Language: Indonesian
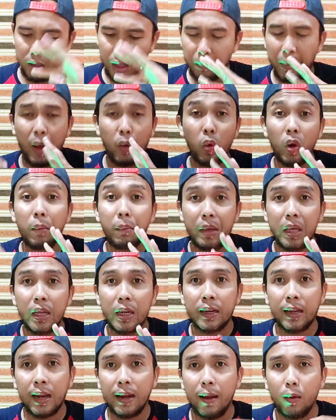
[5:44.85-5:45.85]
Tapi aku
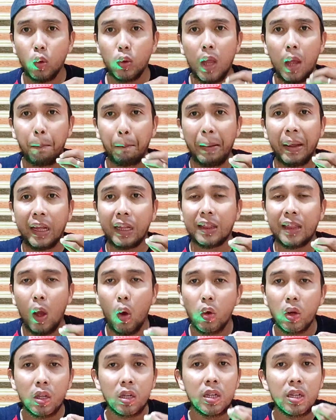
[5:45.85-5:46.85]
lebihin karena aku tak pengen
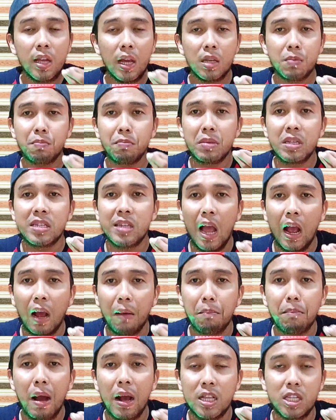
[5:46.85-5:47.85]
tahu nih dia bisa
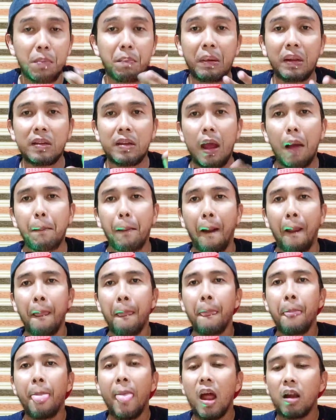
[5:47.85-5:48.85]
ngembang seperti apa.
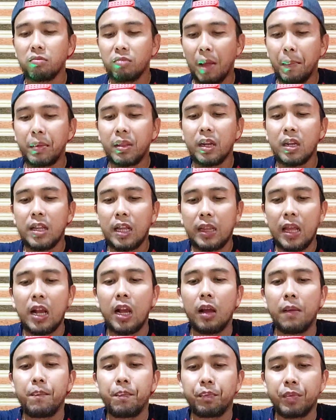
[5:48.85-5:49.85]
Tapi ternyata
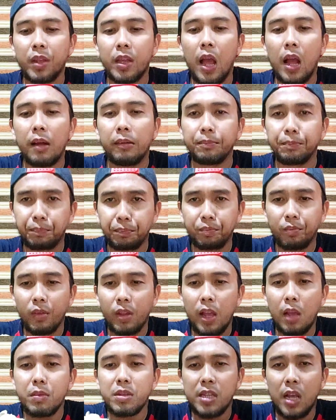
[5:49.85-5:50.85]
nggak nggak
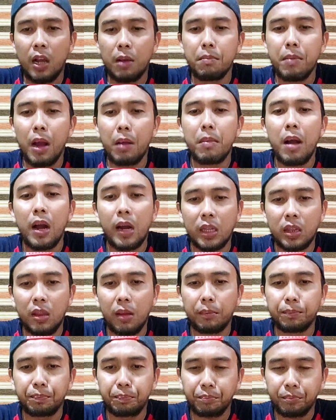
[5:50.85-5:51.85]
nggak bisa ngembang banget
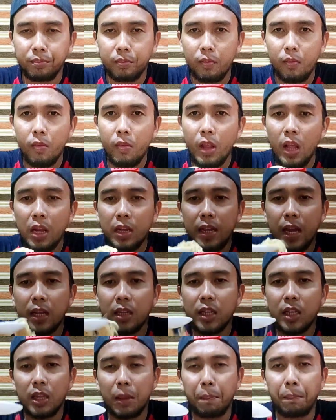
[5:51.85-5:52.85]

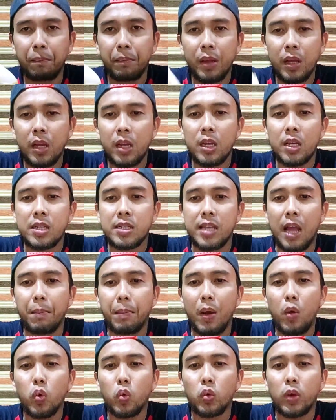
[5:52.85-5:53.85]
dan tetap
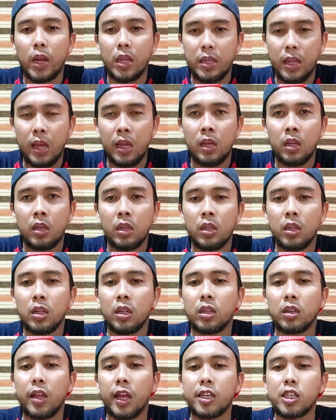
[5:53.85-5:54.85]
sama ukurannya.
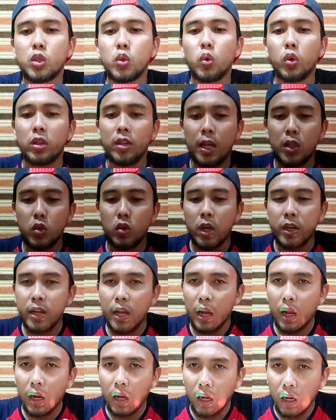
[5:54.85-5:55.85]
Teksturnya juga
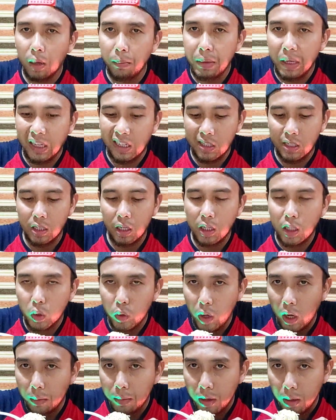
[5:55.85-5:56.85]
dia uh, lebih kecil
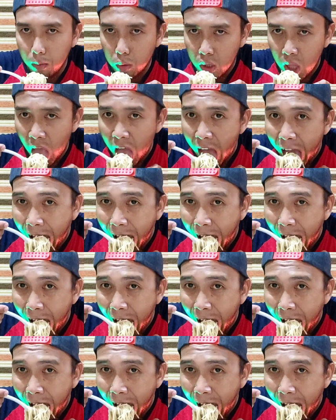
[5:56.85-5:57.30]
gitu ya, lebih lembut.